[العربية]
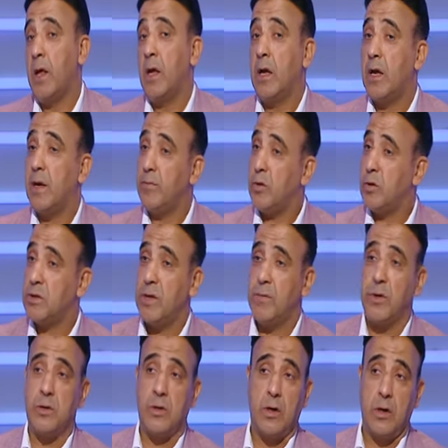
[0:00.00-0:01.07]
كابتن
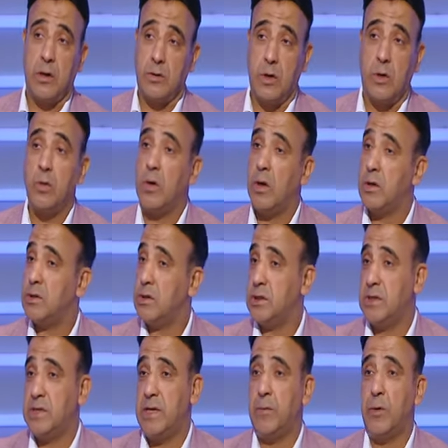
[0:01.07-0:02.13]
حسام اختار اللي اختاره خلاص
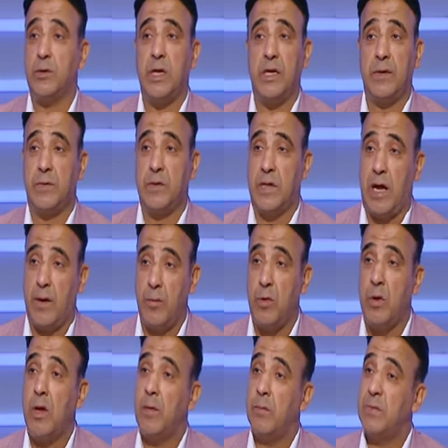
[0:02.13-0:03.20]
انت زي ما قلت احنا بندعمه
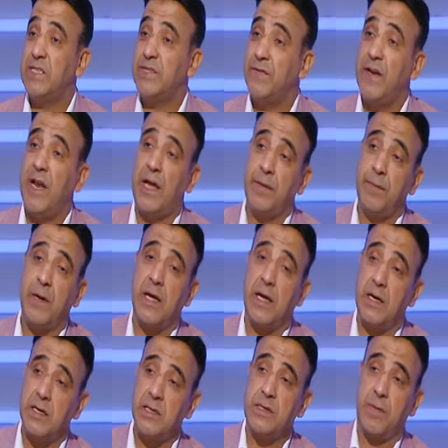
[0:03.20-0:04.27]
بس في لعيبه
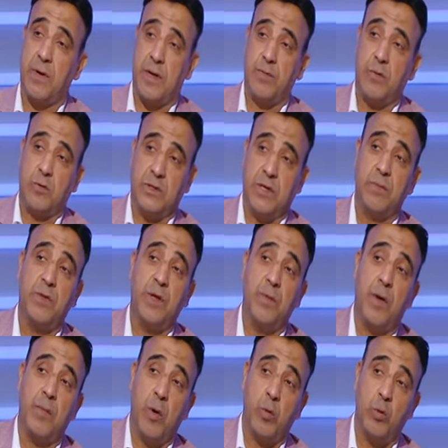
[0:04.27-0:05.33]
كان لازم يا كابتن حسام
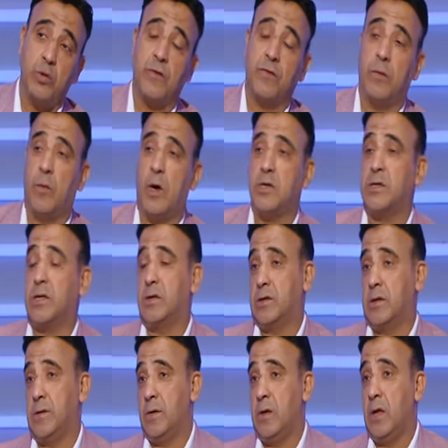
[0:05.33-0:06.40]
تبقى موجوده في المعسكر
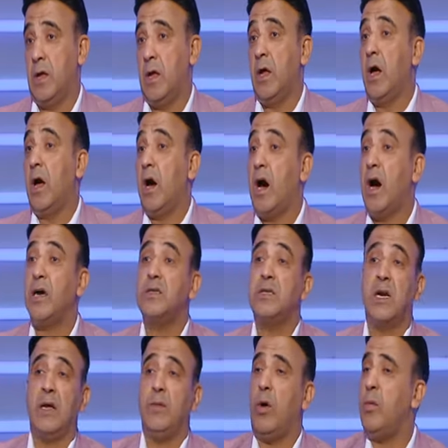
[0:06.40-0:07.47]
ده مين؟
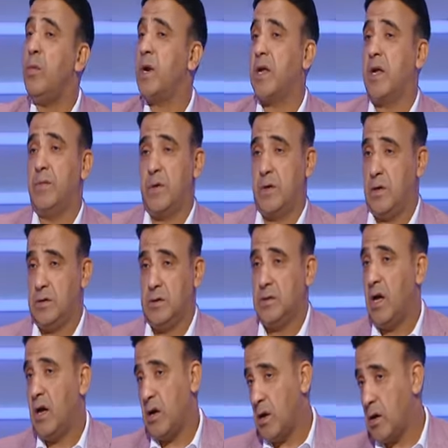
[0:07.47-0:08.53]
اكتر لعيب عمر جابر يعني
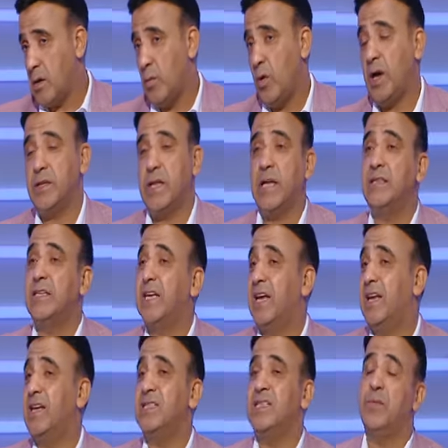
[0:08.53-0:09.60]
ده طبعا. رقم واحد عندي طبعا.
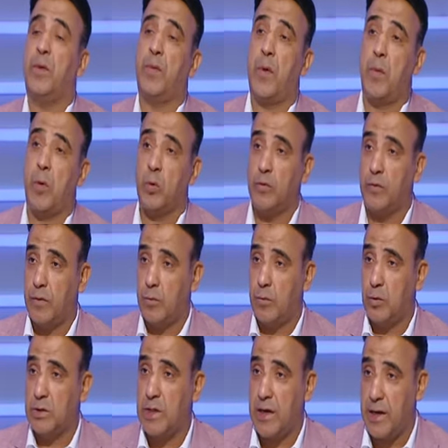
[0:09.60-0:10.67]
كان لازم يبقى موجود مين
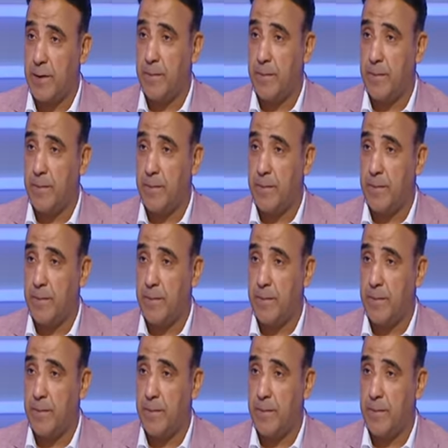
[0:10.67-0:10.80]
يلعب تاني